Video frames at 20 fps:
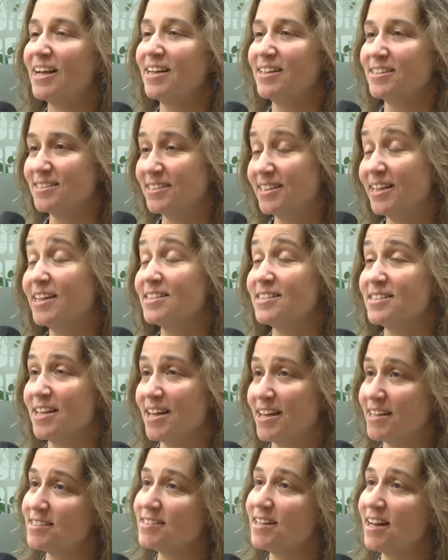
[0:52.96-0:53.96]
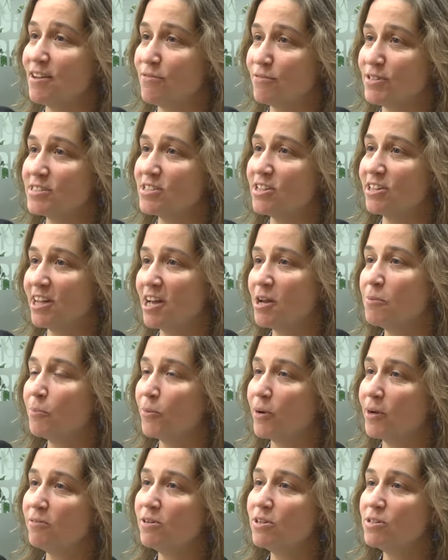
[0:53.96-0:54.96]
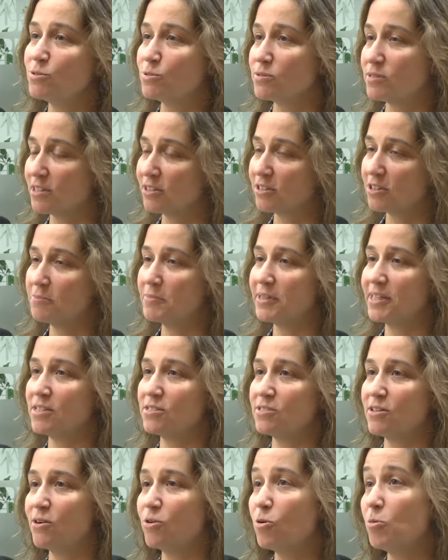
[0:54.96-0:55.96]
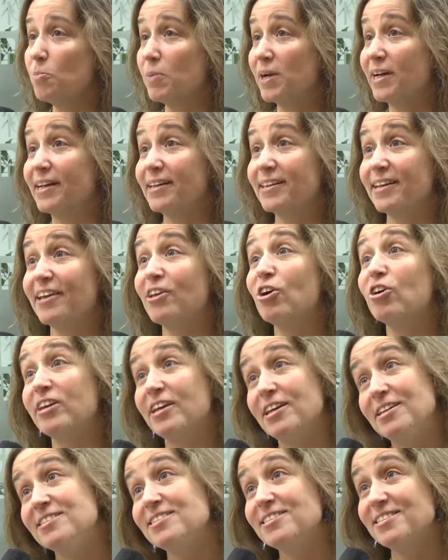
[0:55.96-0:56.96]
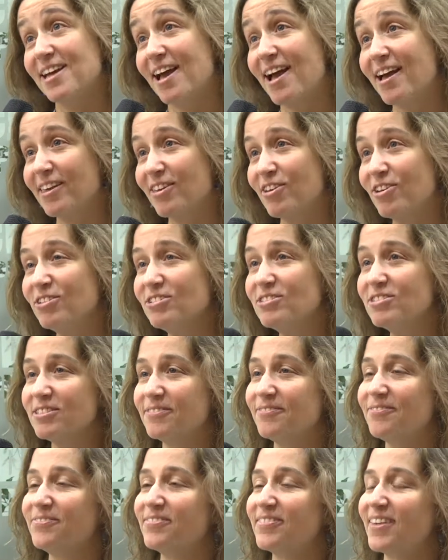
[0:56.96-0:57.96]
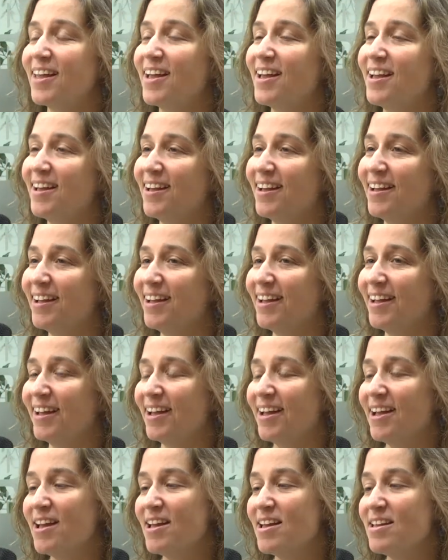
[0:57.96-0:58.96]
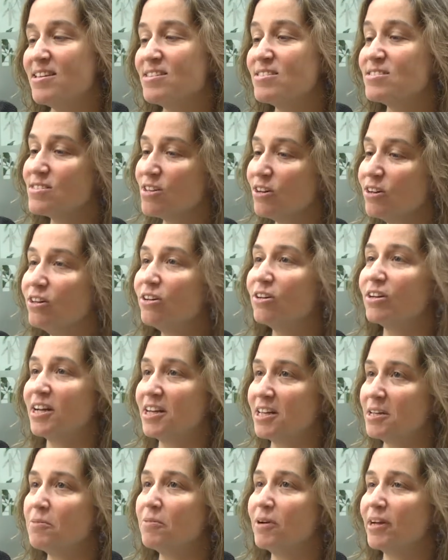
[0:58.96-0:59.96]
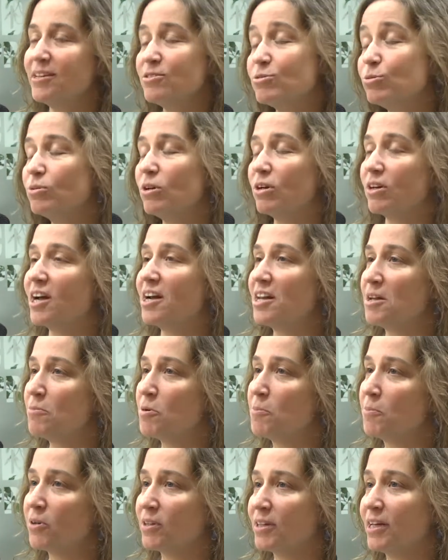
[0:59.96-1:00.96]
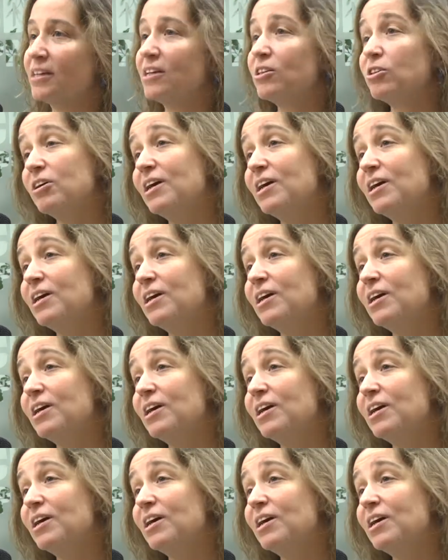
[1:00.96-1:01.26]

Sí, así es. La Defensoría del Pueblo y su Centro de Mediación cumplen este año 15 años. Eh, y son organismos, es un organismo importante.